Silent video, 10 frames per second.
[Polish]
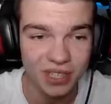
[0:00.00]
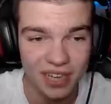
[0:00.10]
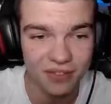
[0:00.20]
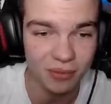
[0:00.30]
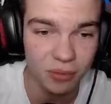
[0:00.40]

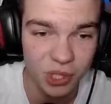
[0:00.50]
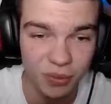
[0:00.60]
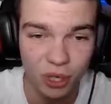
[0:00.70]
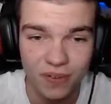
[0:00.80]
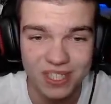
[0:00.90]
cave'a, bo musimy
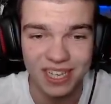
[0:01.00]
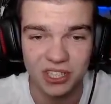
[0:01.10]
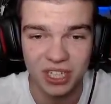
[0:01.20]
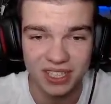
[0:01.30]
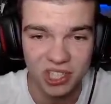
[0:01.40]
go wysadzić
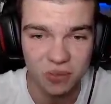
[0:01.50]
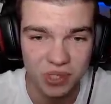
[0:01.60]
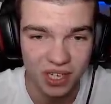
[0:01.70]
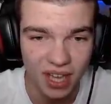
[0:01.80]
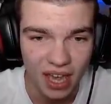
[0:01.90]
jak
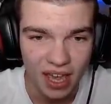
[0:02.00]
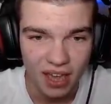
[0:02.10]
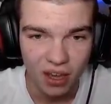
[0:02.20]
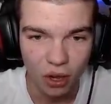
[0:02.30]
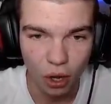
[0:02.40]
najszybciej.
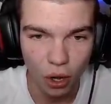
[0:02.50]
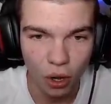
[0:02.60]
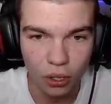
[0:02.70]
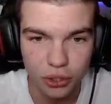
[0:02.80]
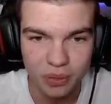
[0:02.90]

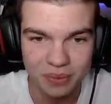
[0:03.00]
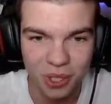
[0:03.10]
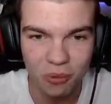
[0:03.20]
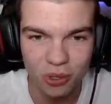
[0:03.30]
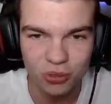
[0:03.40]
O, to,
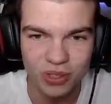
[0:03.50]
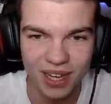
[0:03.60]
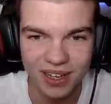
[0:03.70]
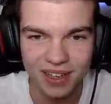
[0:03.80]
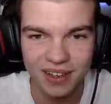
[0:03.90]
to było
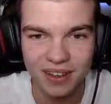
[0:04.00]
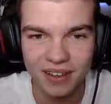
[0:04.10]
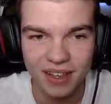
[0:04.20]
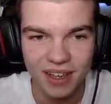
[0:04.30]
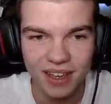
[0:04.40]
tutaj.
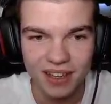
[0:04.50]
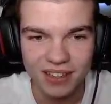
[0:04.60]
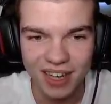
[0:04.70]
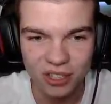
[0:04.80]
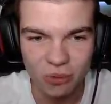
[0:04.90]

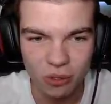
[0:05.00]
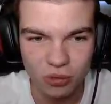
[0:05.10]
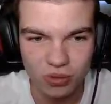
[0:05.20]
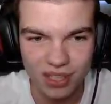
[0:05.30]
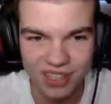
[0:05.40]
Tak, to było
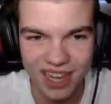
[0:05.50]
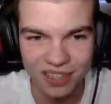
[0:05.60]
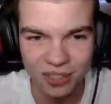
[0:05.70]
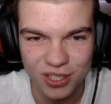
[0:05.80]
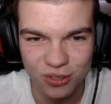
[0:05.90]
tutaj, tak,
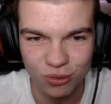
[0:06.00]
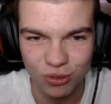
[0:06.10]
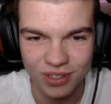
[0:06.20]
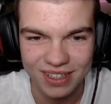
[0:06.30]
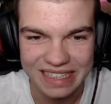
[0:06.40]
to jest tu
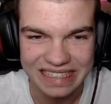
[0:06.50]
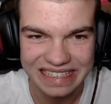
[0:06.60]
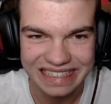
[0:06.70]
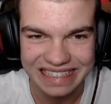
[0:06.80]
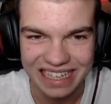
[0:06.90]

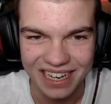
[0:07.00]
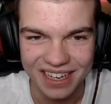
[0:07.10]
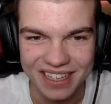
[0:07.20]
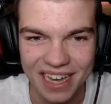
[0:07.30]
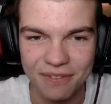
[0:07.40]

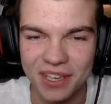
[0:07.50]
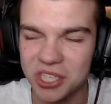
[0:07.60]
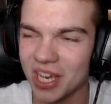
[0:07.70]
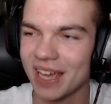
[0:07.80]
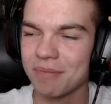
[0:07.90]
jak
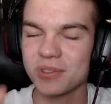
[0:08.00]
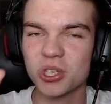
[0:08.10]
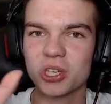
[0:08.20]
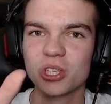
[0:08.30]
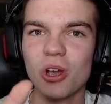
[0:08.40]
wiecie,
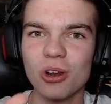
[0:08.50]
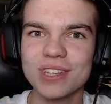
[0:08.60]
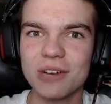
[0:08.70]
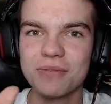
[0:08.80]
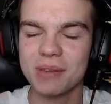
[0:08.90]
czy kto
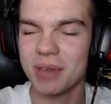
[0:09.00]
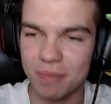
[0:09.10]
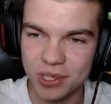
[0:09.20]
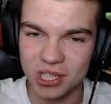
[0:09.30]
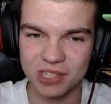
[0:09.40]
oglądał filmik,
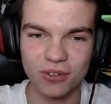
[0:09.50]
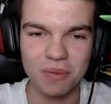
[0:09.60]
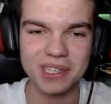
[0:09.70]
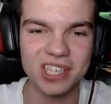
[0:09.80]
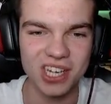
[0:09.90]
piszecie w
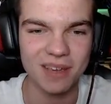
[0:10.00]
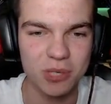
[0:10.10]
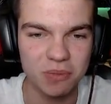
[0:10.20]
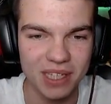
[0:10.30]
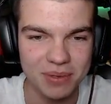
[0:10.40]
komentarzach, ja
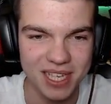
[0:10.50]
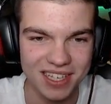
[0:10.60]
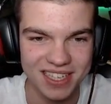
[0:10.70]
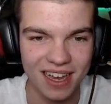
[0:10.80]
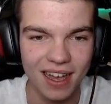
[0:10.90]
przypinam
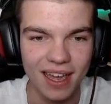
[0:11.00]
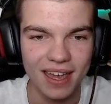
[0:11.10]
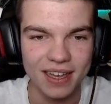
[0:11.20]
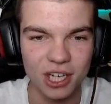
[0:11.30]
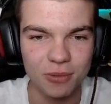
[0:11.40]
serca.
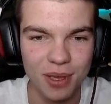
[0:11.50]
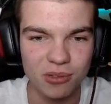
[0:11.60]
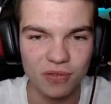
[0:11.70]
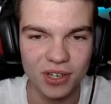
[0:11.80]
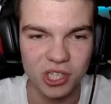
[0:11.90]
Robiłem
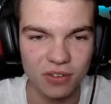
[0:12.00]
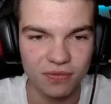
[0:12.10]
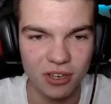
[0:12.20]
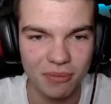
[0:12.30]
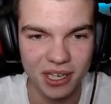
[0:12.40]
to właśnie w
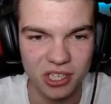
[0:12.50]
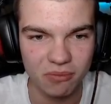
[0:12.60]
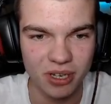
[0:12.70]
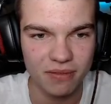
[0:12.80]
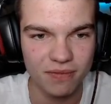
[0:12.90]
filmie, gdzie
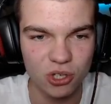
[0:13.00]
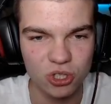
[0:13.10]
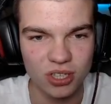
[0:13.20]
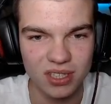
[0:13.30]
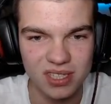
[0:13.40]
byłem
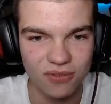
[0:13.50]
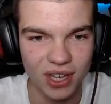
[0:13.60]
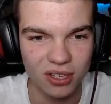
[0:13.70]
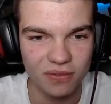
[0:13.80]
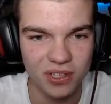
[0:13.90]
wyrzucony z
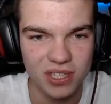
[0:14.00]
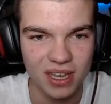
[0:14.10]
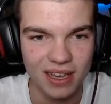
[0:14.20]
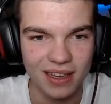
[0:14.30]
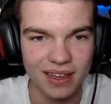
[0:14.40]
Wojanowic.
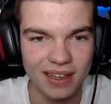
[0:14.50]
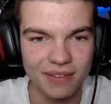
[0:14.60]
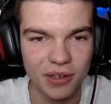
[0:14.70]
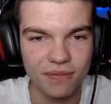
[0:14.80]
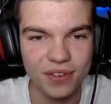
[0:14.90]

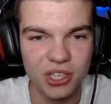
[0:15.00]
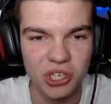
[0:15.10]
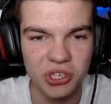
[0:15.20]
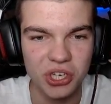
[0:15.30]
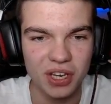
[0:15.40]
I
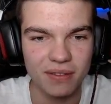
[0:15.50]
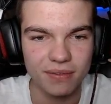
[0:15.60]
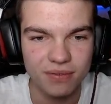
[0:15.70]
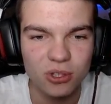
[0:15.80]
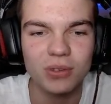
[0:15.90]
widzicie,
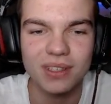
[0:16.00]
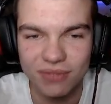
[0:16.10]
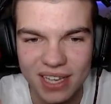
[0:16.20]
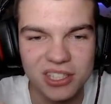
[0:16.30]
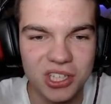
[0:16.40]
tu
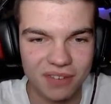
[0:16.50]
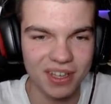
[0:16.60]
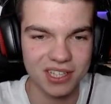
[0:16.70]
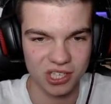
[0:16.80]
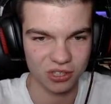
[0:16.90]
wiedzcie,
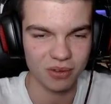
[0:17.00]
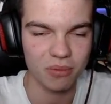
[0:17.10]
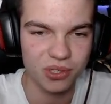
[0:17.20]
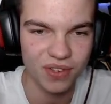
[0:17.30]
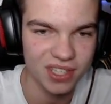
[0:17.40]
wiedzcie, to miało
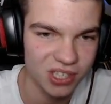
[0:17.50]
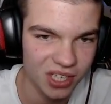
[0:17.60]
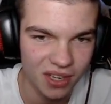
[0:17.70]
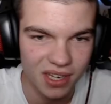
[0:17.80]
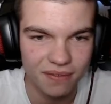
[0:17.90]
być wiedzcie,
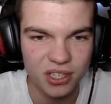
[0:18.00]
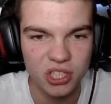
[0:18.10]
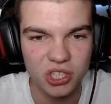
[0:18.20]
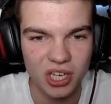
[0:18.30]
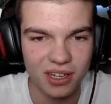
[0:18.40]
nie, nie
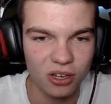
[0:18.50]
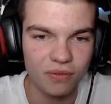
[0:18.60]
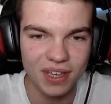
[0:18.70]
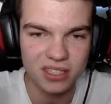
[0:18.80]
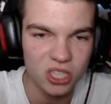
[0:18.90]
widzcie, tylko
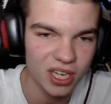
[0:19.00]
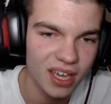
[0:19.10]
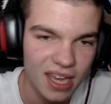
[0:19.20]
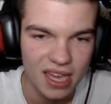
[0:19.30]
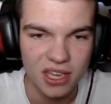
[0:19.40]
wiedzcie,
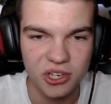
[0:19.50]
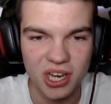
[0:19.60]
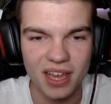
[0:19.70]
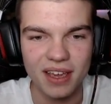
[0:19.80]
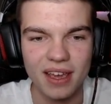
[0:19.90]

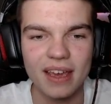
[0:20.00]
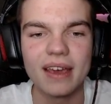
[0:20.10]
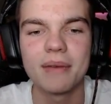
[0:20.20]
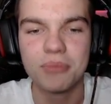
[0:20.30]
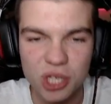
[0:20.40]
że
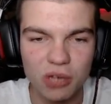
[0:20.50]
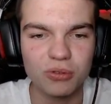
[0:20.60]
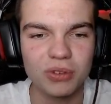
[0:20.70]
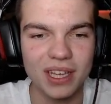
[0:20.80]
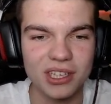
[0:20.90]
Żył
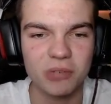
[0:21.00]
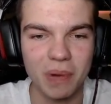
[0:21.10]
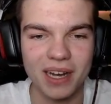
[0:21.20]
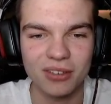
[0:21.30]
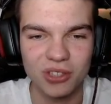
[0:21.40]
tu kiedyś
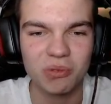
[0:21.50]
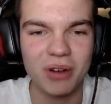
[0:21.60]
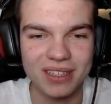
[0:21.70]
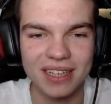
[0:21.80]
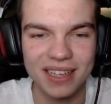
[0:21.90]
Palion i tu
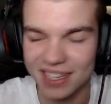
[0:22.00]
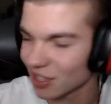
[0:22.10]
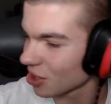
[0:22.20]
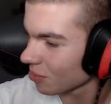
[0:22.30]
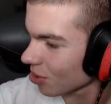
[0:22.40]
była data, kiedy
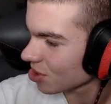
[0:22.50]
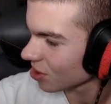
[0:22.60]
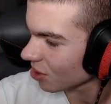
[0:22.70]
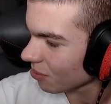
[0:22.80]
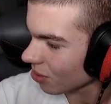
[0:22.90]
to było, czyli
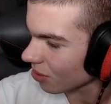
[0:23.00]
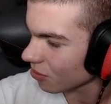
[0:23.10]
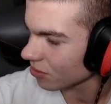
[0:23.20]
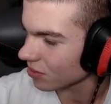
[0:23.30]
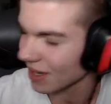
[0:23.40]
to było,
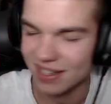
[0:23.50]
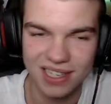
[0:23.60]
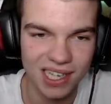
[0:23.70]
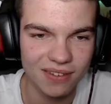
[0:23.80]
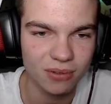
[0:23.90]
teraz
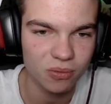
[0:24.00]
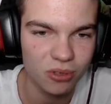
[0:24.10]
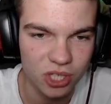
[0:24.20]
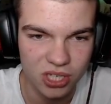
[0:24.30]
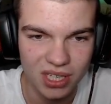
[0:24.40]
nagrywam, to było
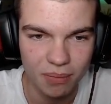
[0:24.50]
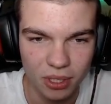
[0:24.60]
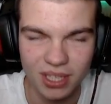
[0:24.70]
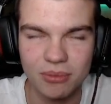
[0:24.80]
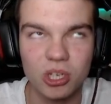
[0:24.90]
3 dni
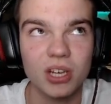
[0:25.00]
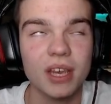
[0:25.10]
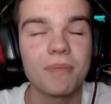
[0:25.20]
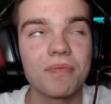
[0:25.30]
potem, czyli,